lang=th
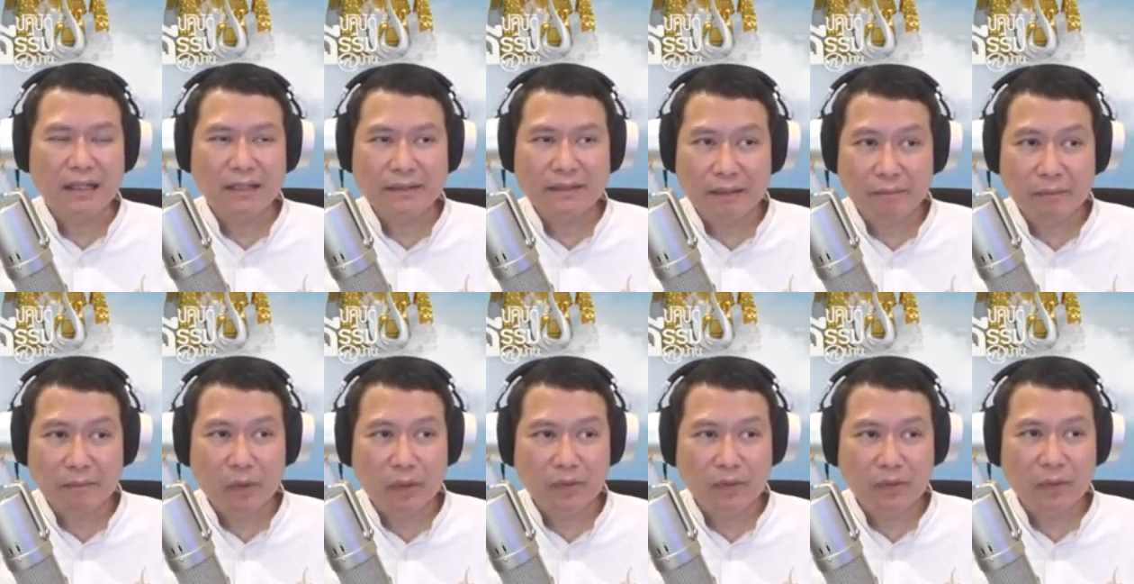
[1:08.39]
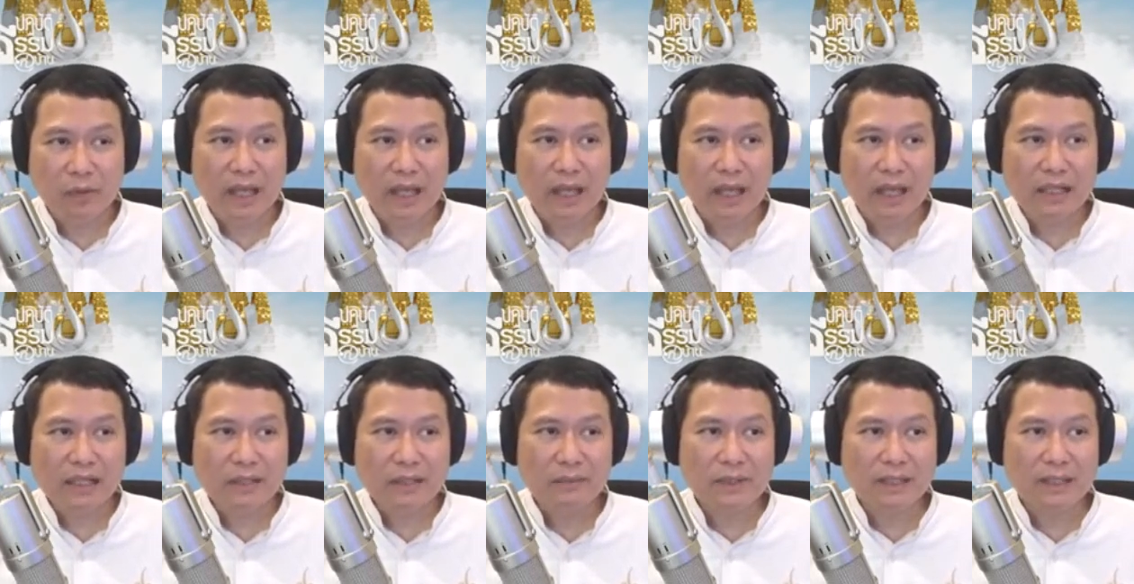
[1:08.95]
สำรวจตัวเอง
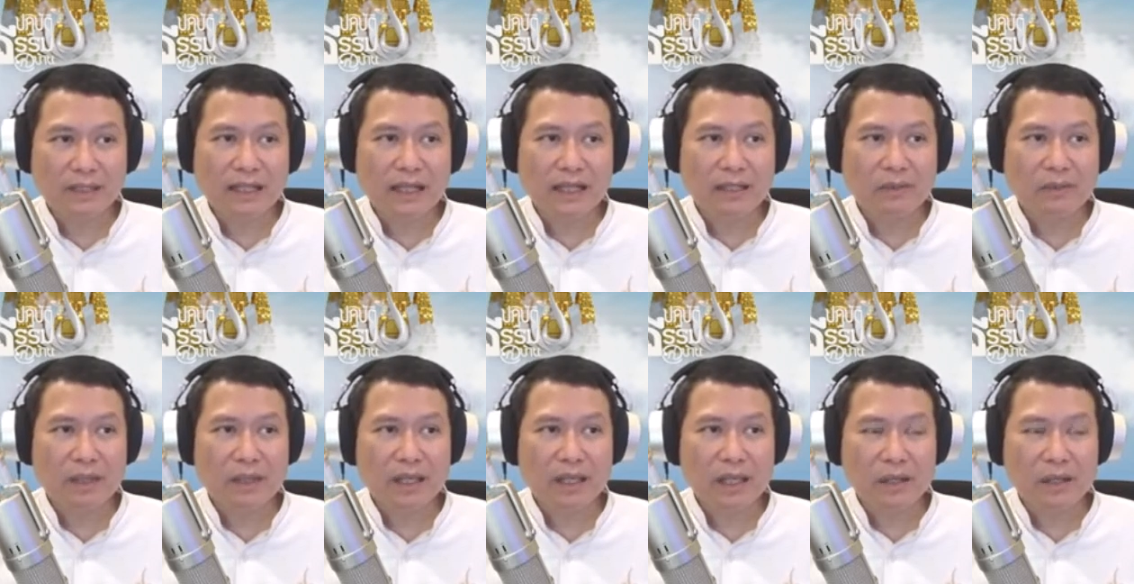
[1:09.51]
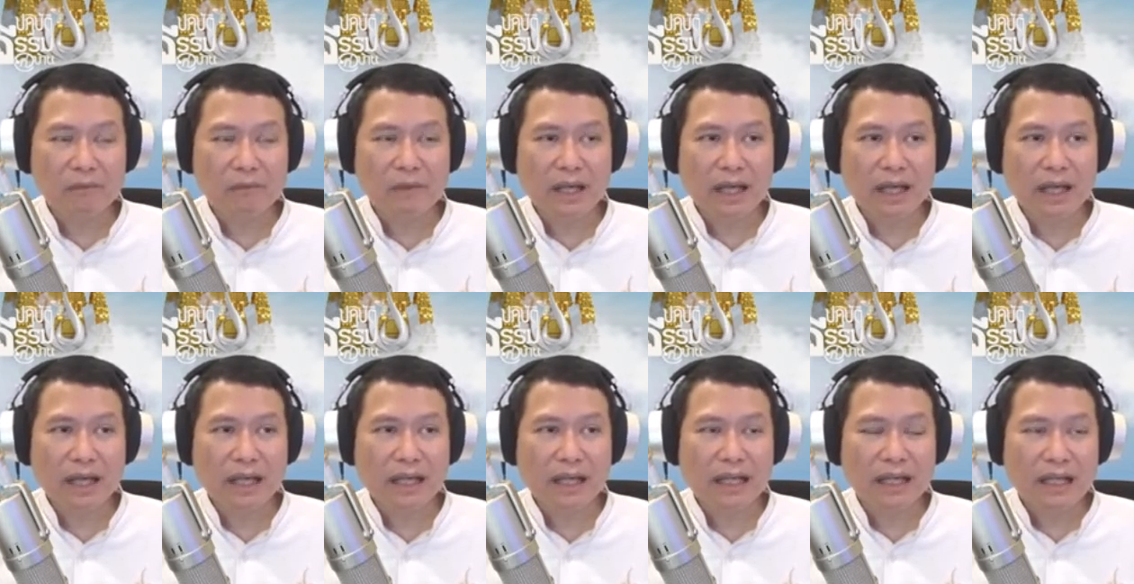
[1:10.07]
หรือว่าเตือนตัวเองว่า
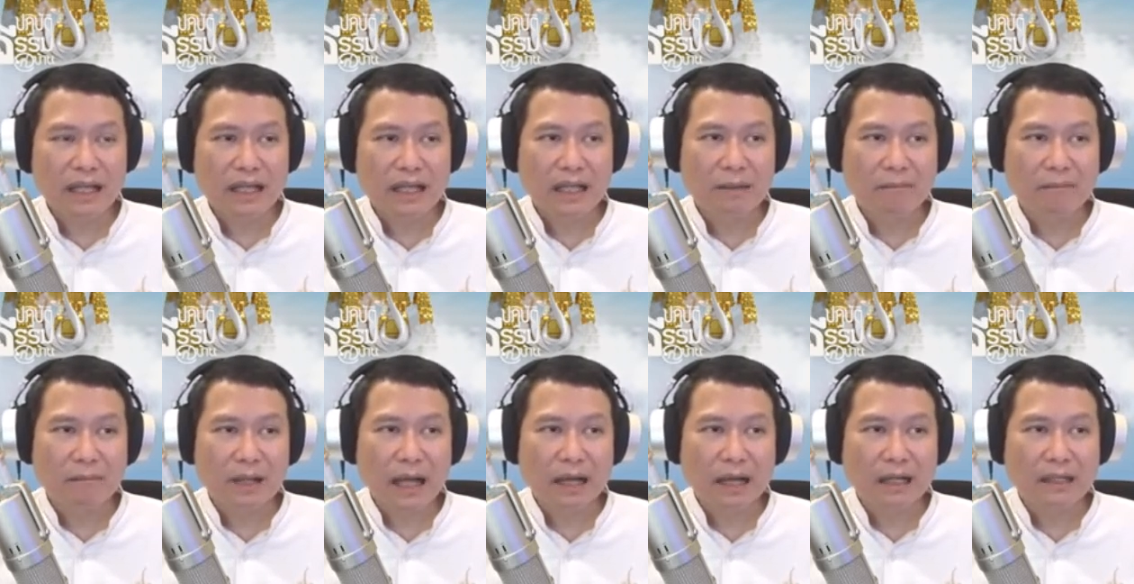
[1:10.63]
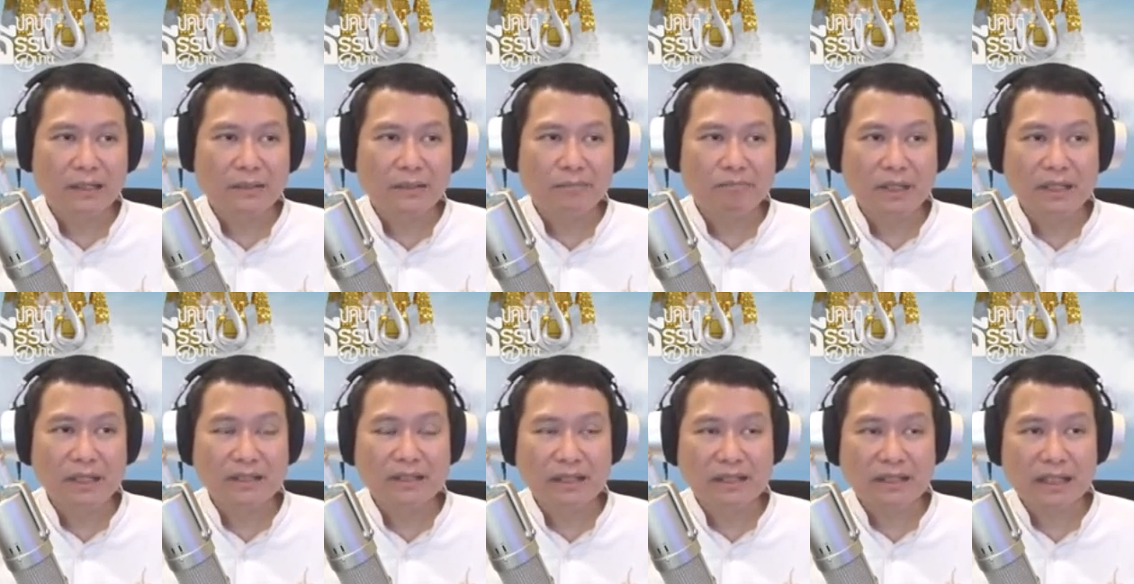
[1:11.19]
กำลังมี
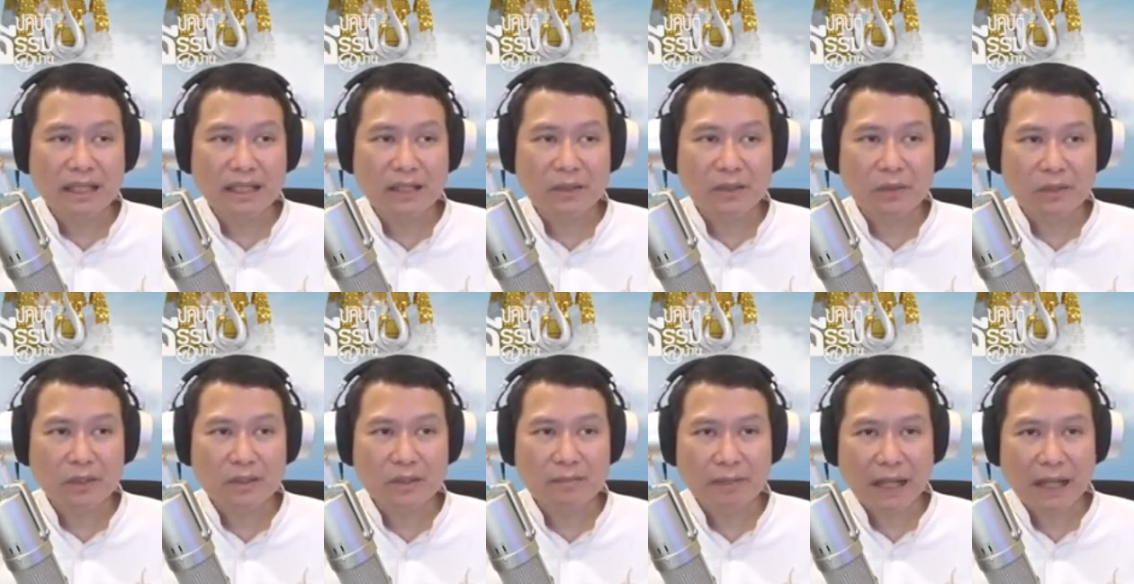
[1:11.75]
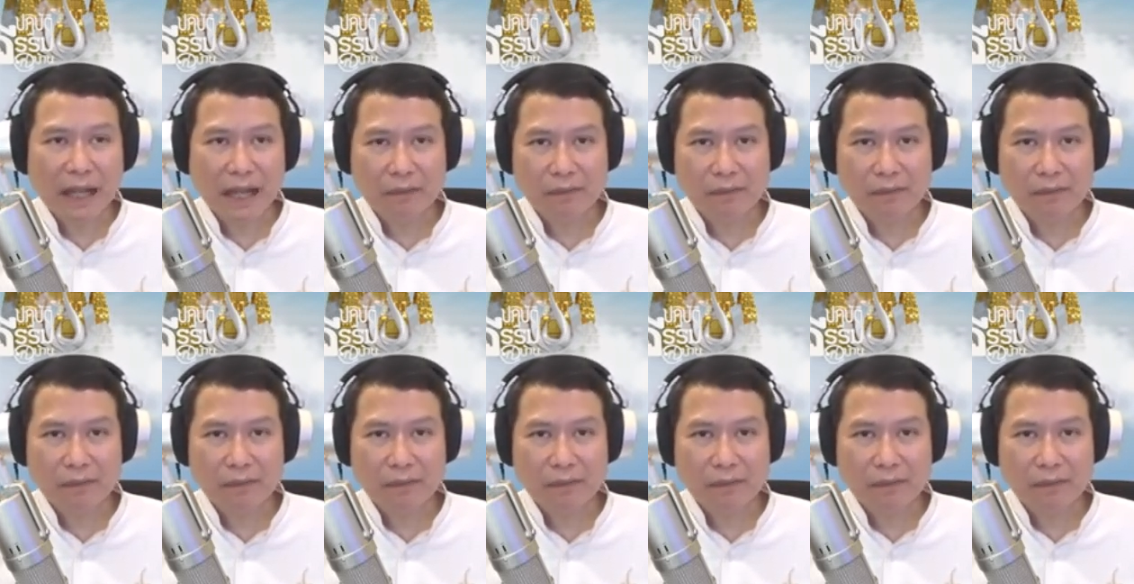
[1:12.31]
สติอยู่หรือเปล่า